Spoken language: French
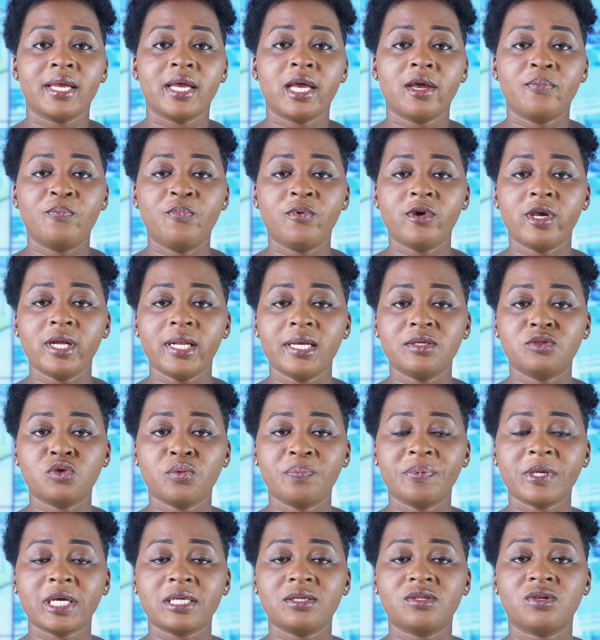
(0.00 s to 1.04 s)
Et puis, les
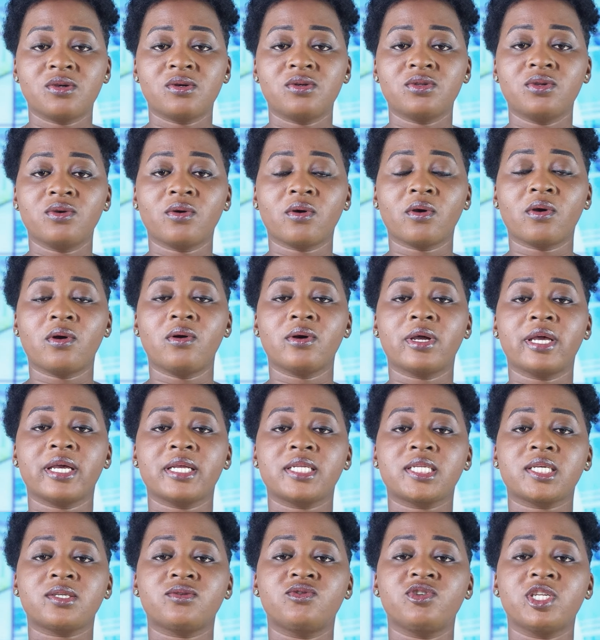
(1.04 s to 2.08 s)
opérations de
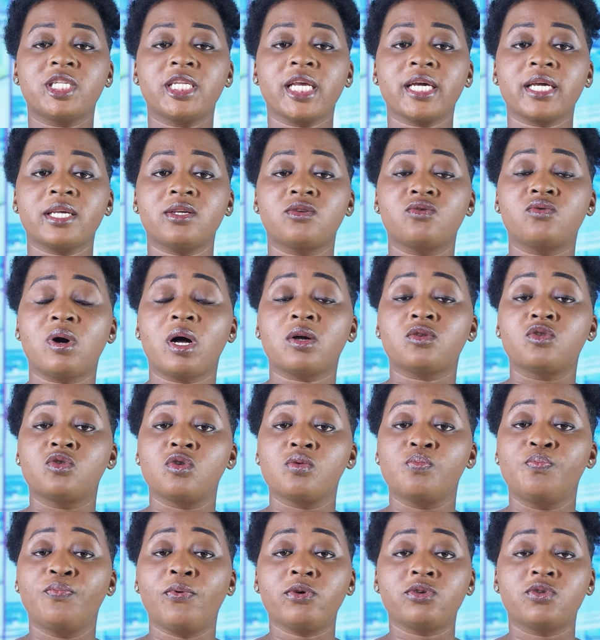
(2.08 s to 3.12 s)
reconquête du territoire se
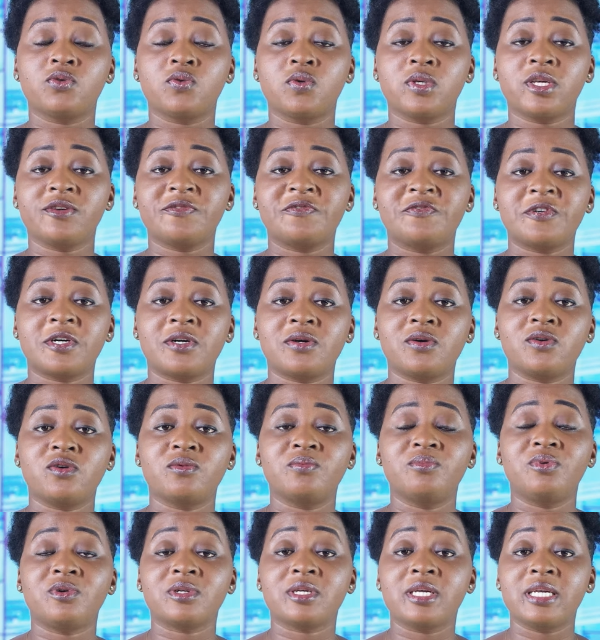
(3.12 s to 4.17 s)
poursuivent au
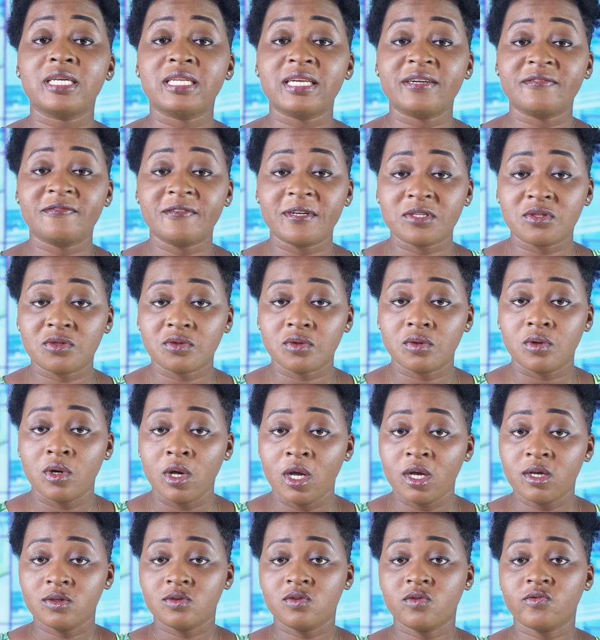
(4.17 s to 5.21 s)
Burkina Faso.
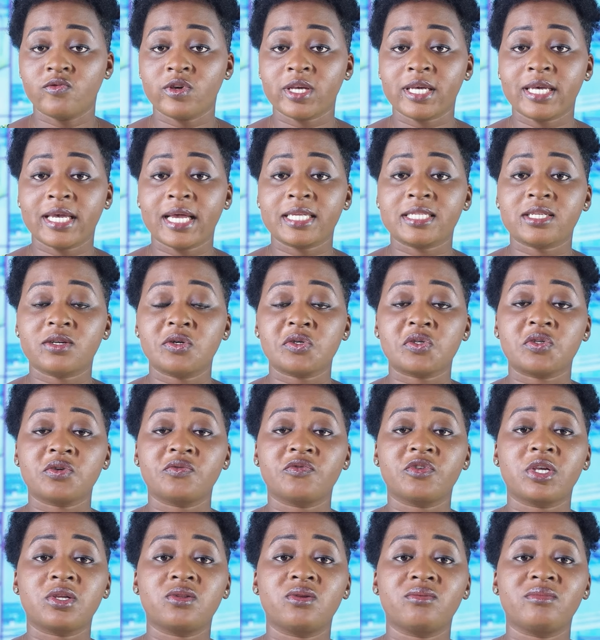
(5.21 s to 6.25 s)
Ce 24
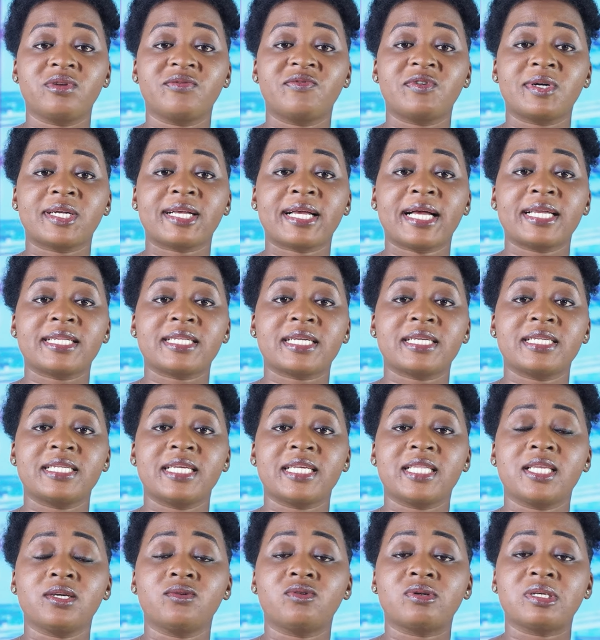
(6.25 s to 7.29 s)
janvier 2024,
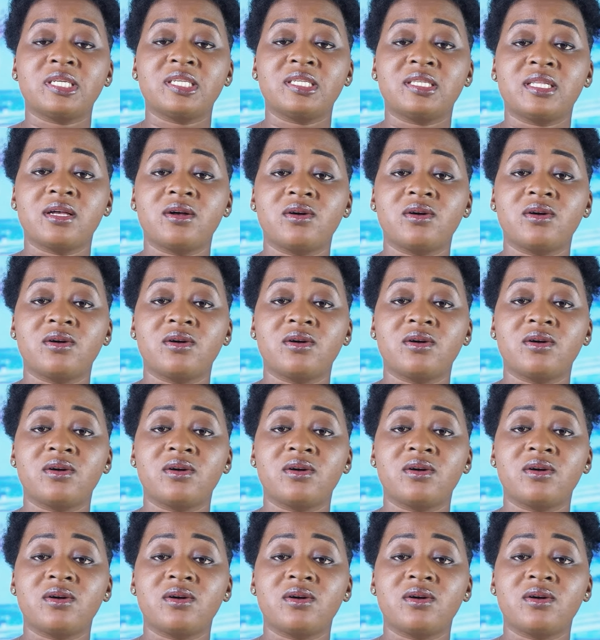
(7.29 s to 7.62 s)
des terroristes